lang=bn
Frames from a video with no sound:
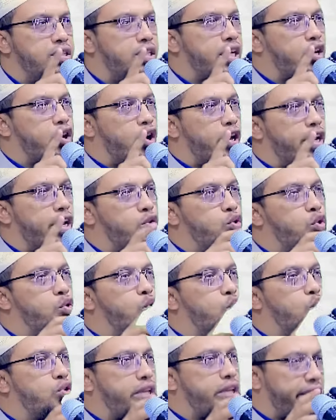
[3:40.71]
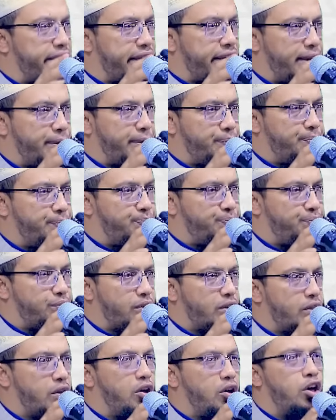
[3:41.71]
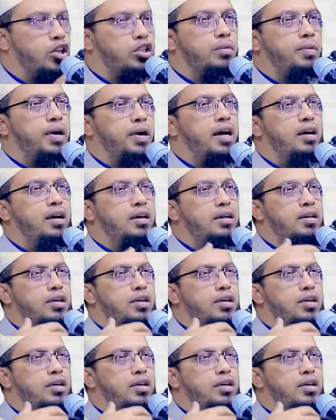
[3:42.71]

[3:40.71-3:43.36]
যে ঘরে কুকুর থাকে অথবা